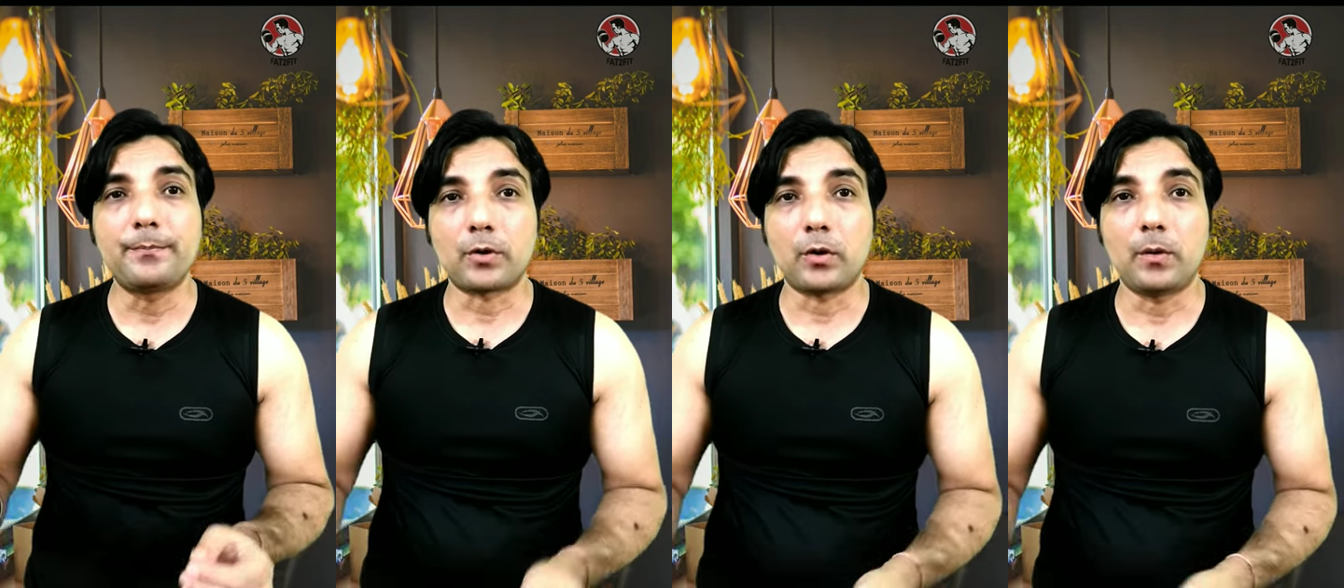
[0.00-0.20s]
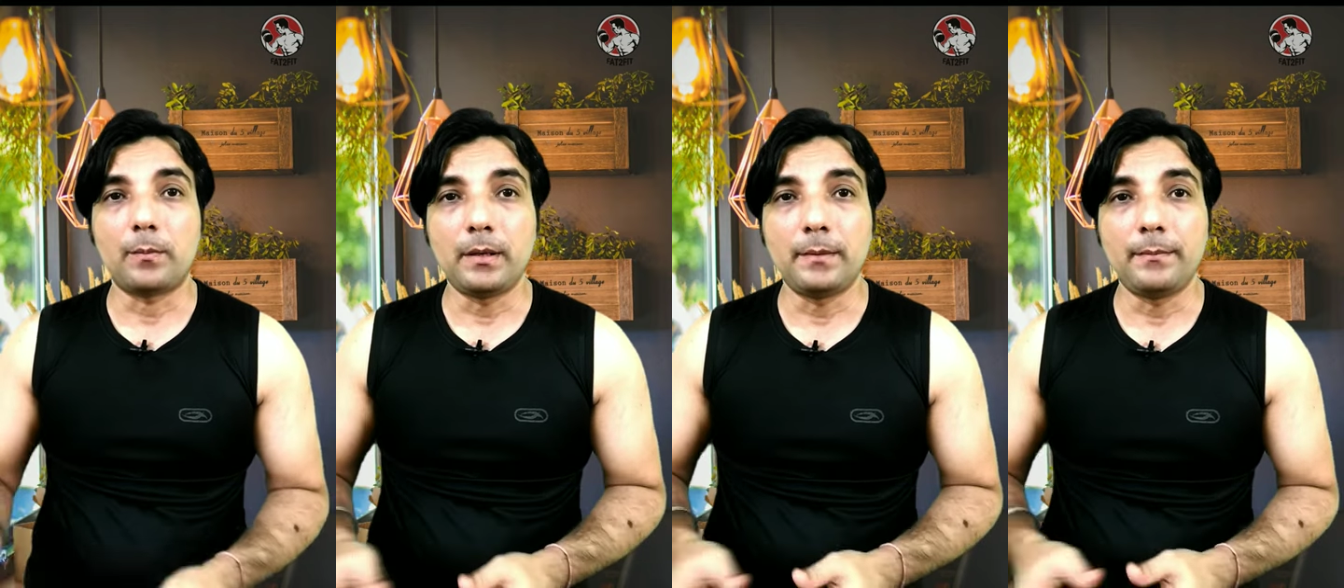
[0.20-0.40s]

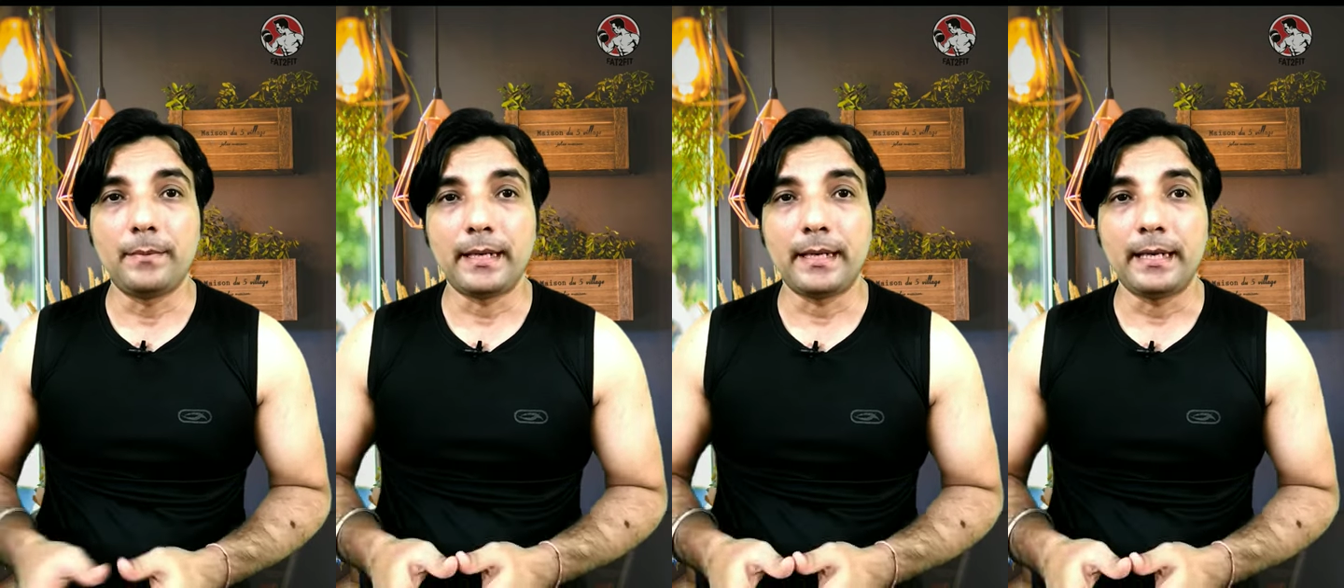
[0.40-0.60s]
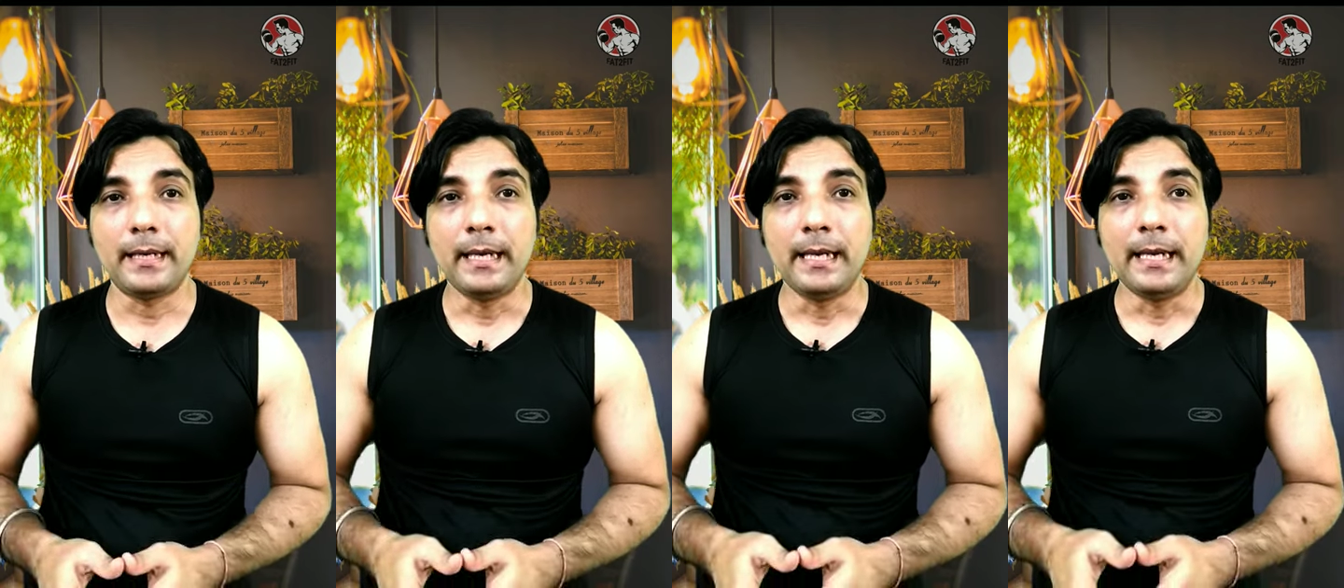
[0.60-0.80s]
प्रॉब्लम
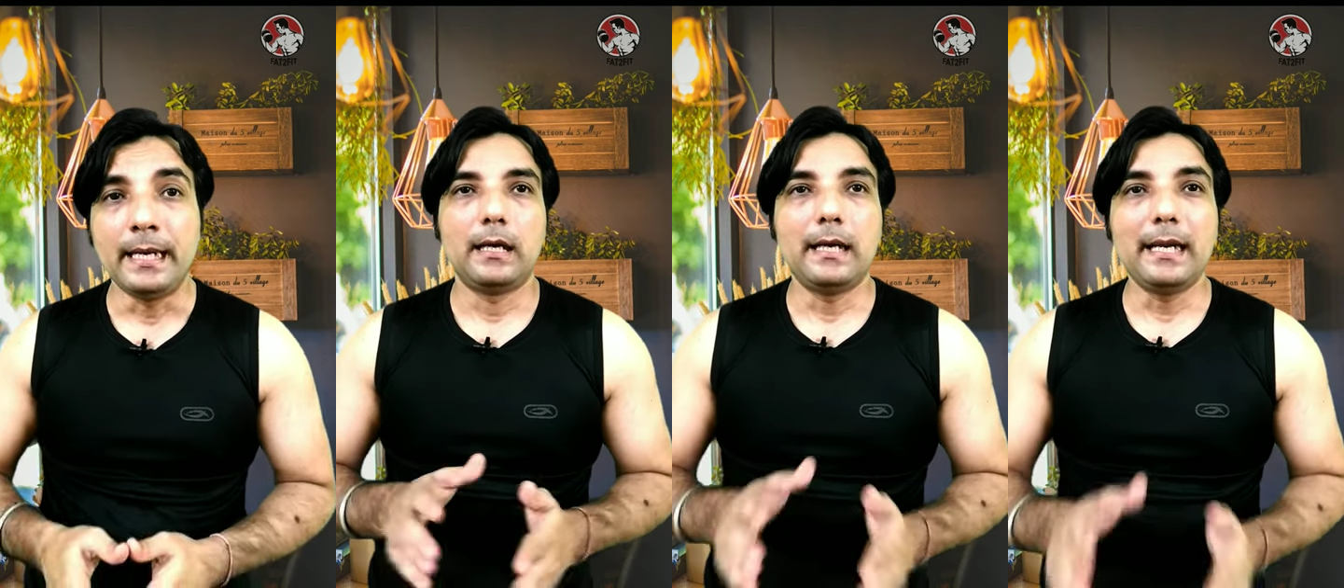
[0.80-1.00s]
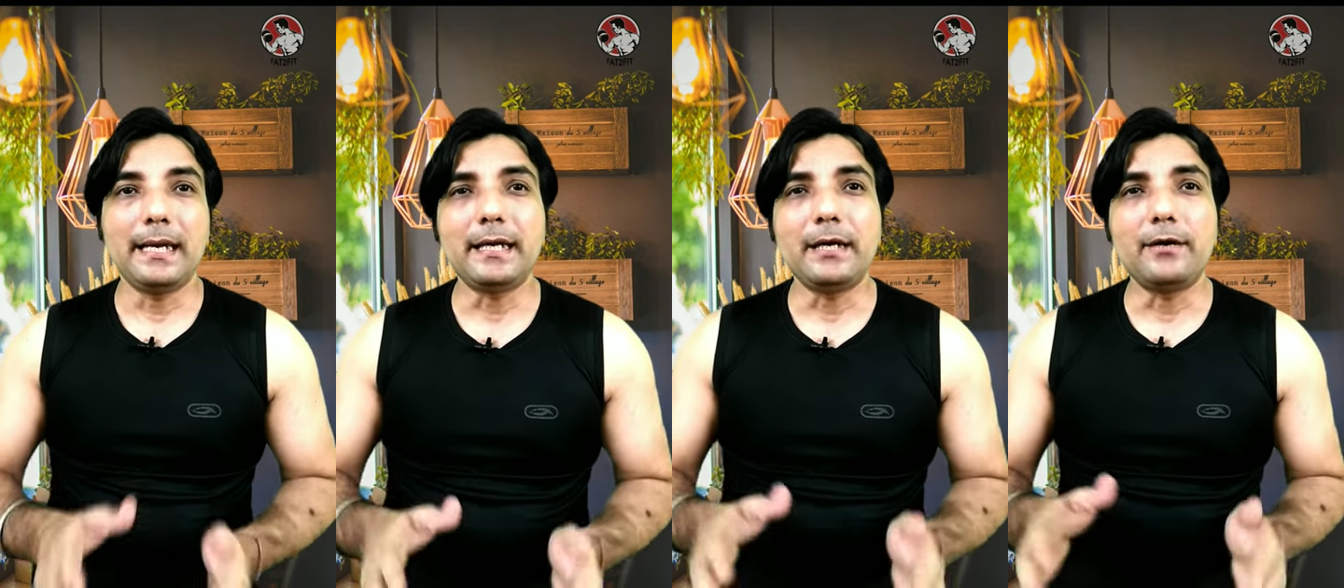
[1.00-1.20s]

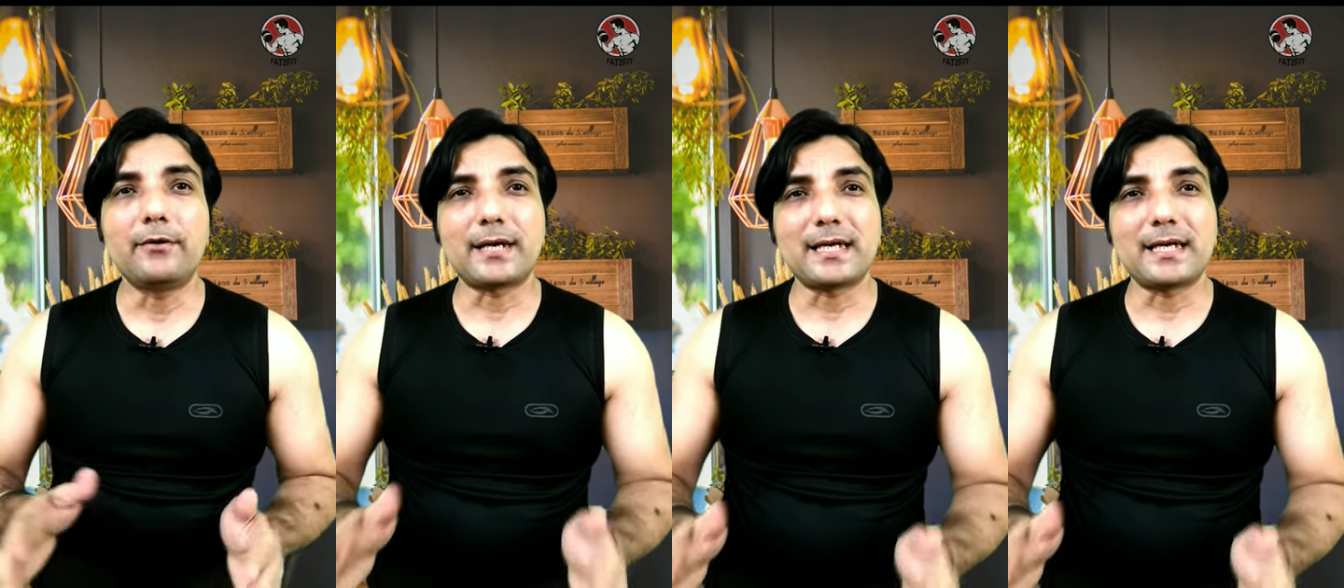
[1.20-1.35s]
है लेकिन